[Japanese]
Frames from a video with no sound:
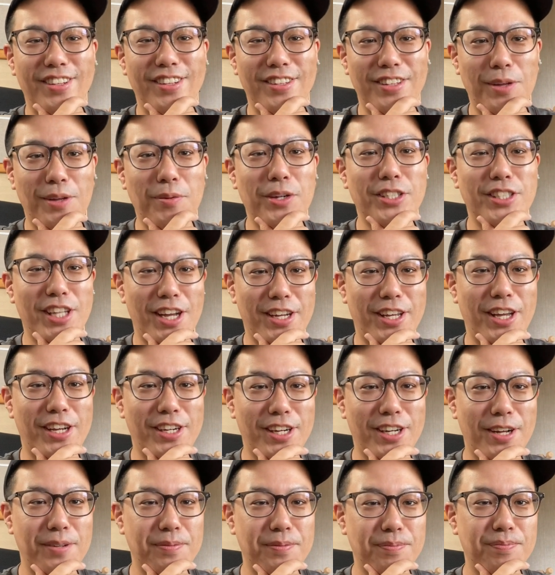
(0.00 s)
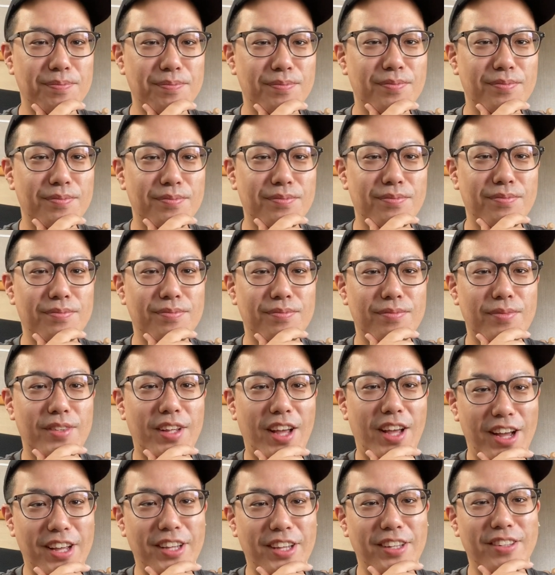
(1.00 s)
出ました、結果。
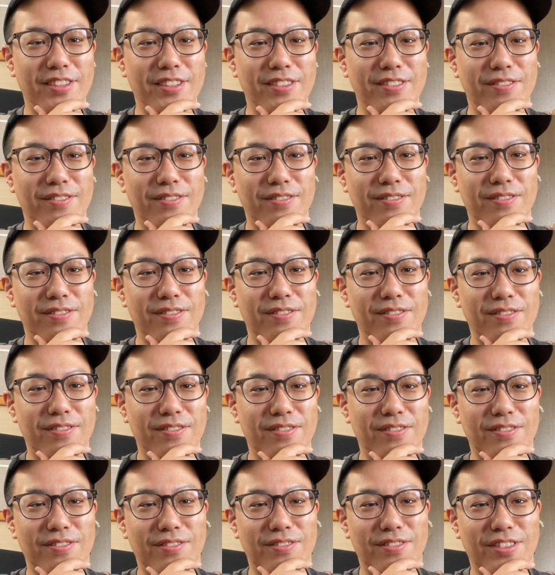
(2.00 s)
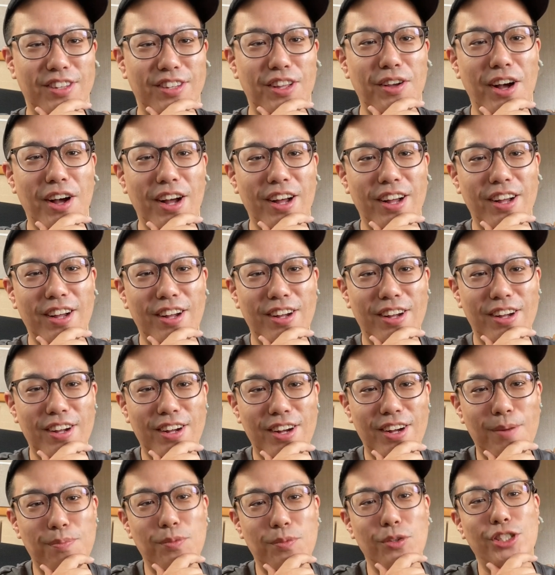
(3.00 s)
はい。では、
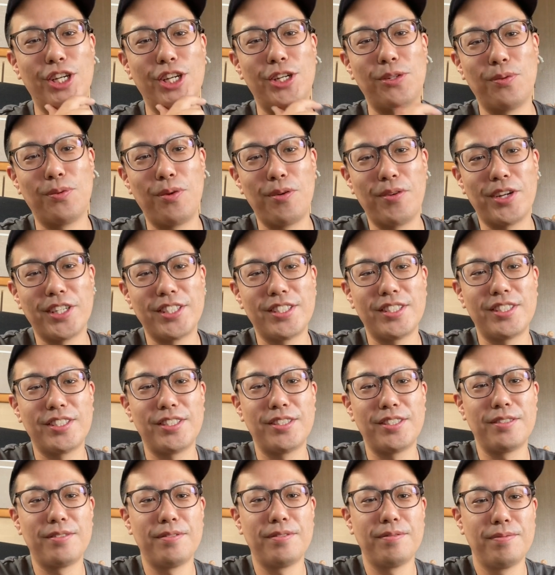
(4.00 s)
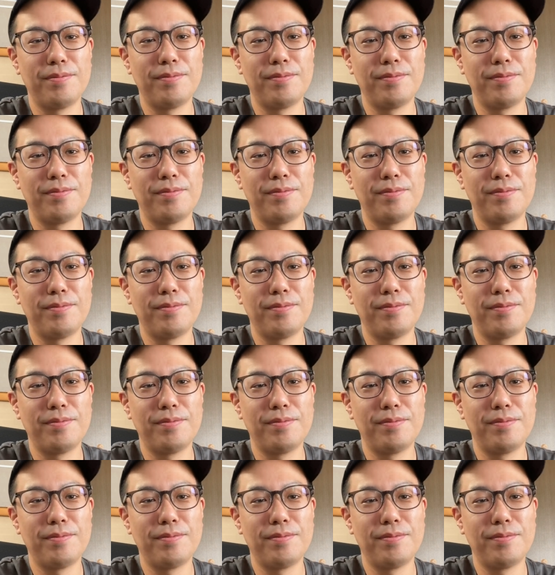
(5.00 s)
発表したいと思います。